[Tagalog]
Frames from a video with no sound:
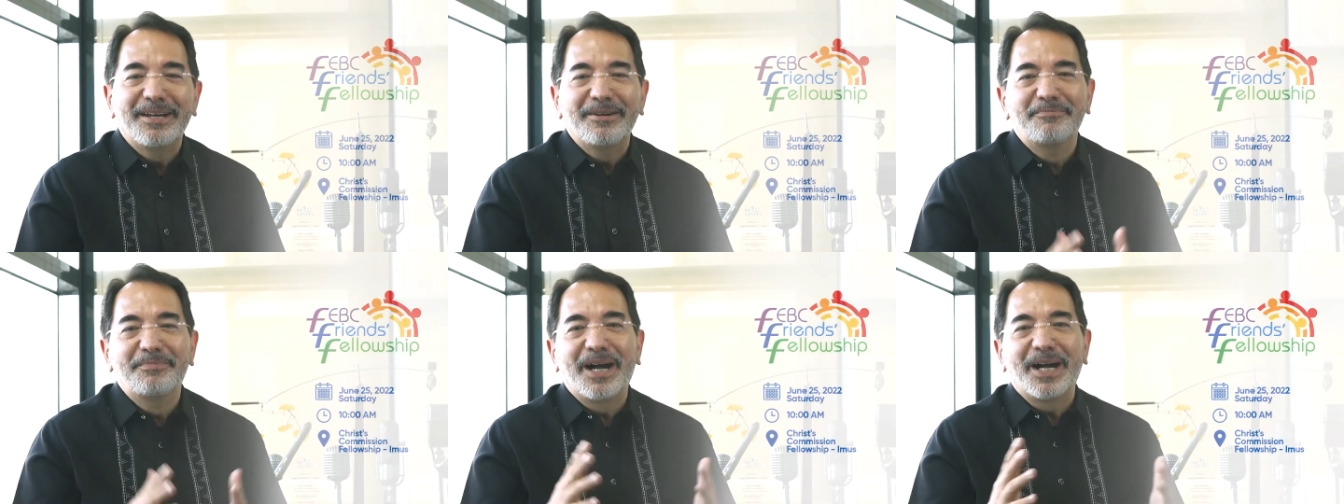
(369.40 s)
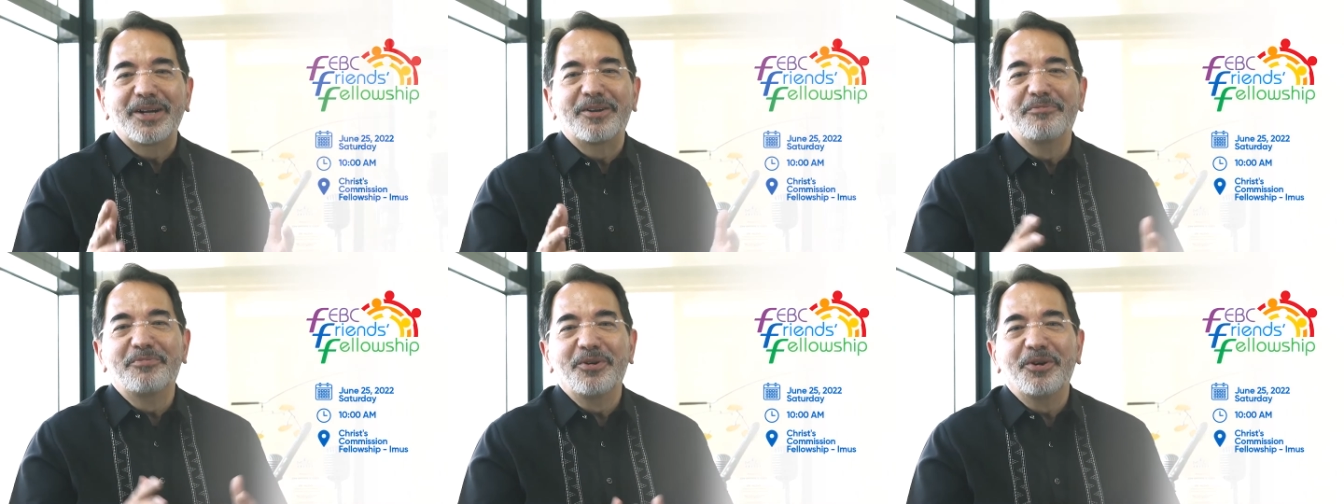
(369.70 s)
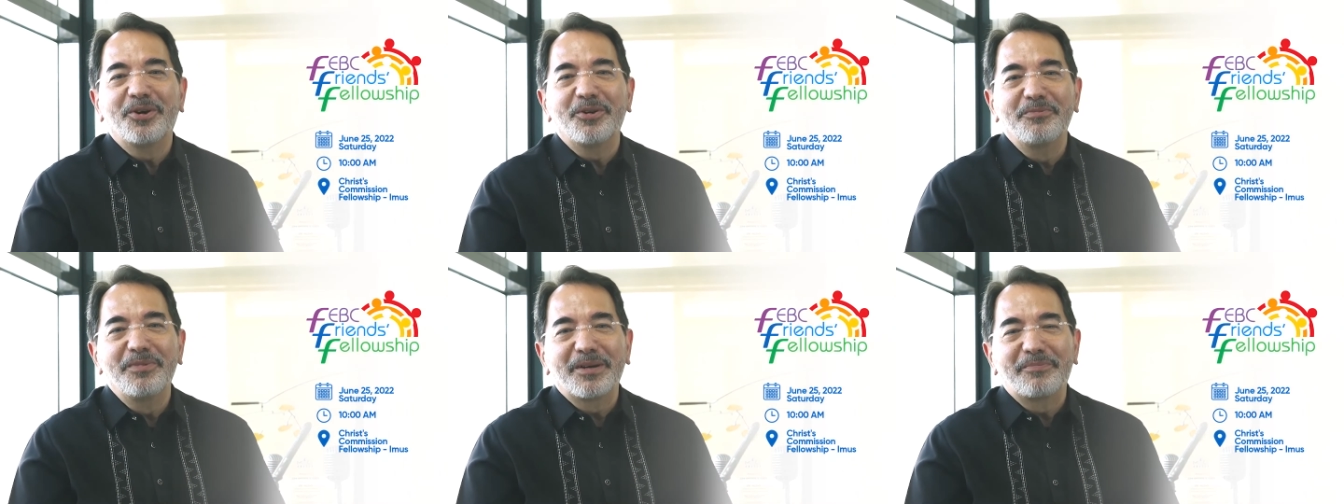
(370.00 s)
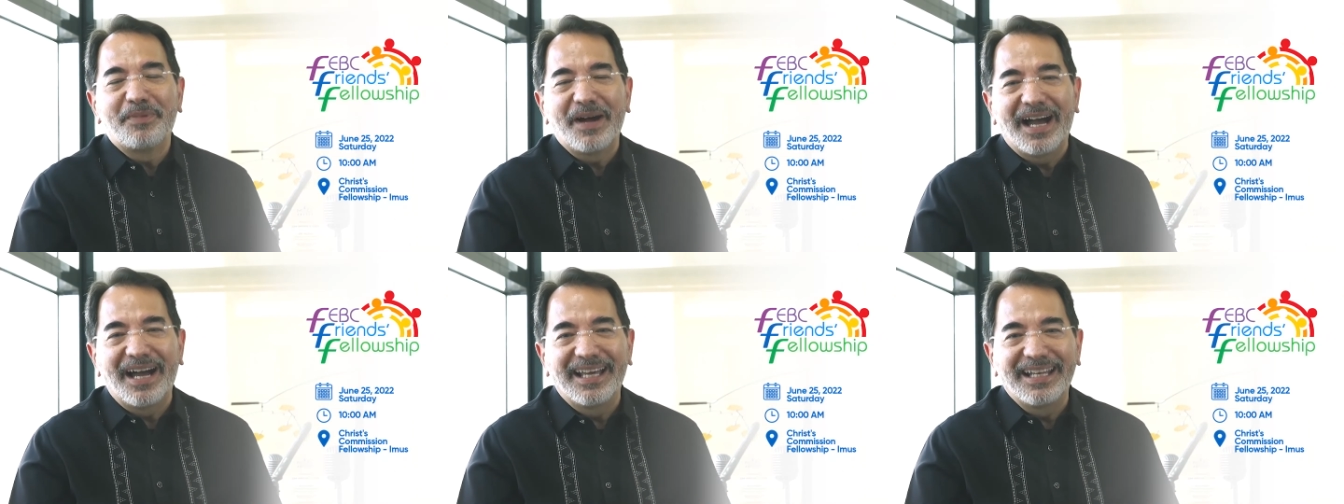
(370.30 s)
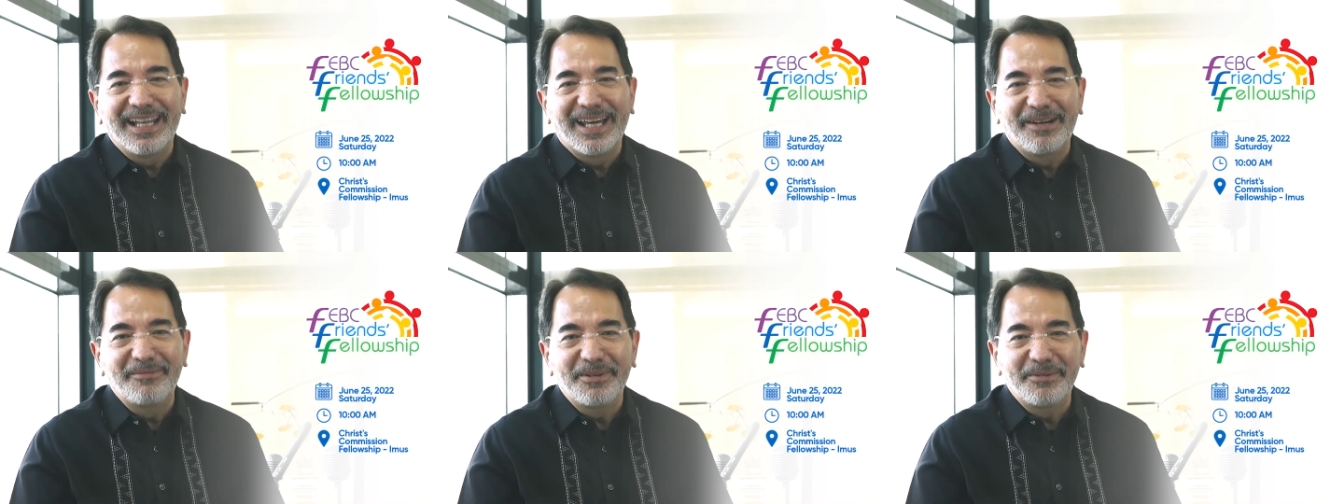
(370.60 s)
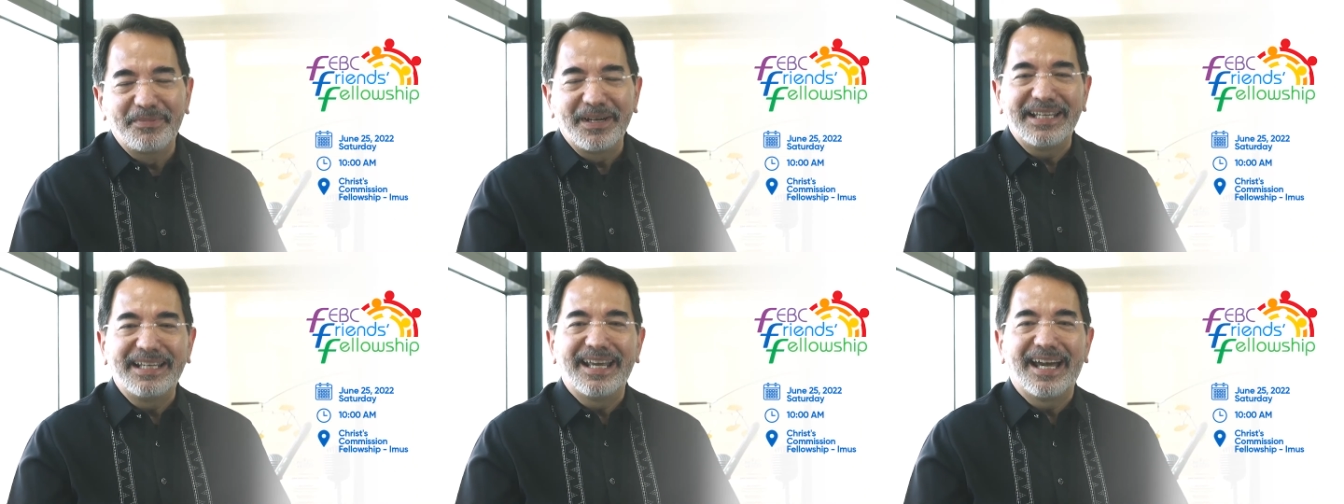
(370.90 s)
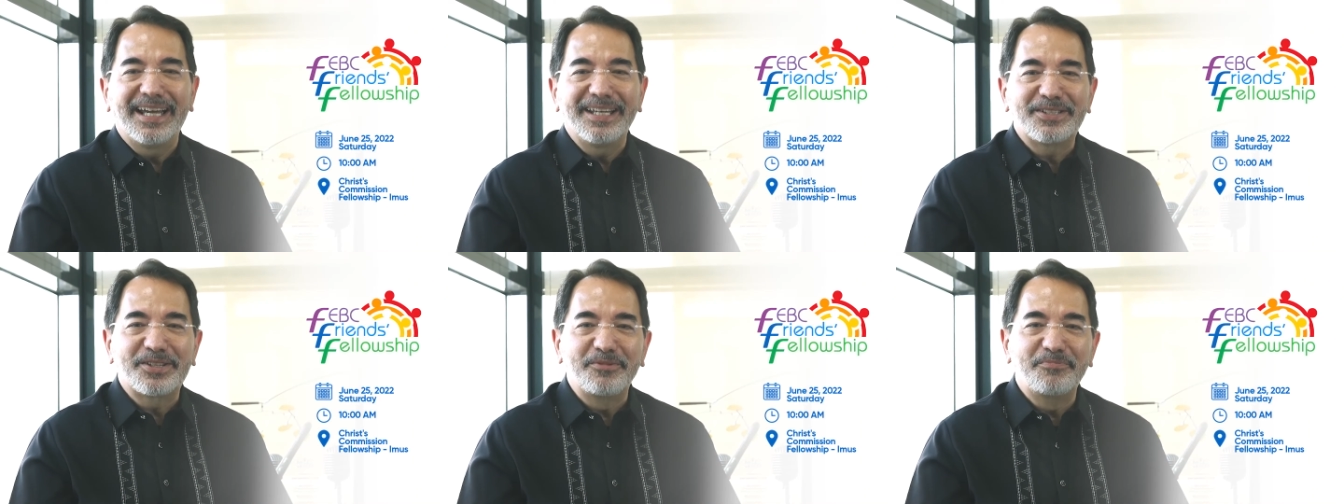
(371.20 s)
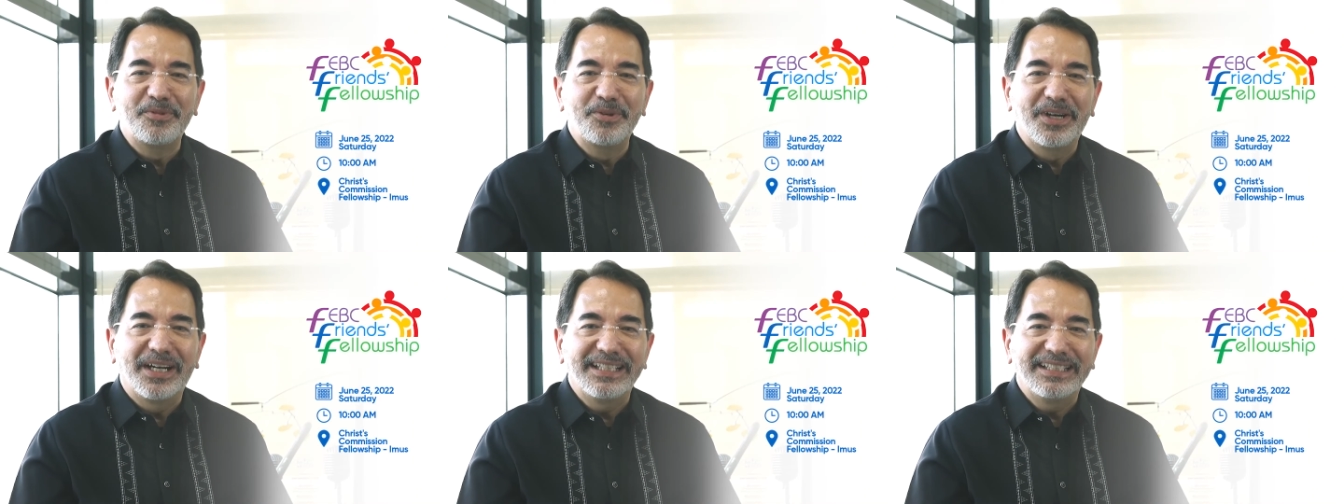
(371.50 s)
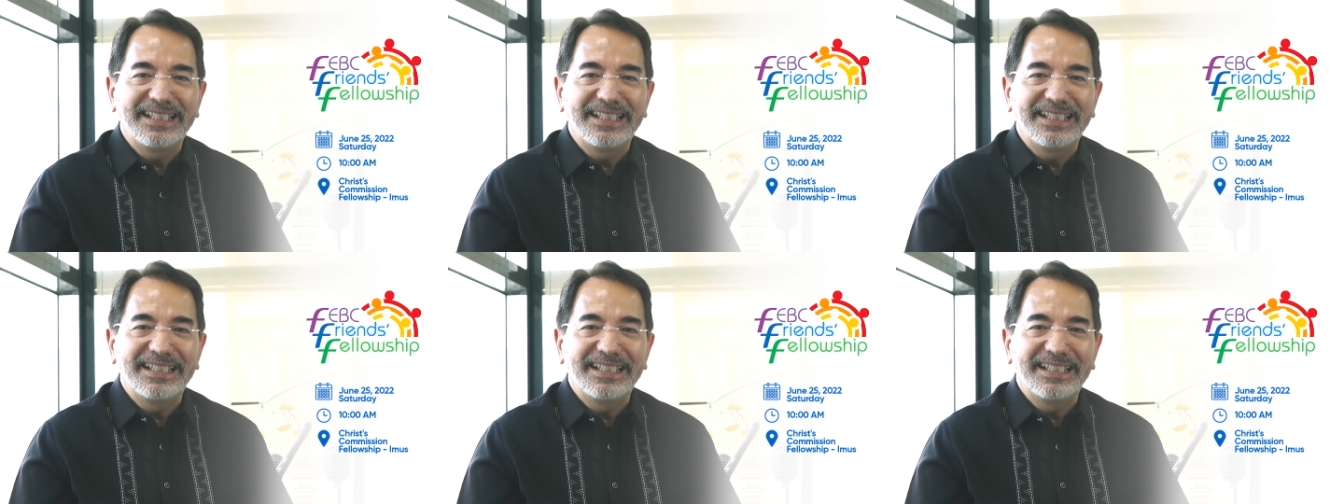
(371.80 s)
Bago po ako magpaalam, abay nais ko pong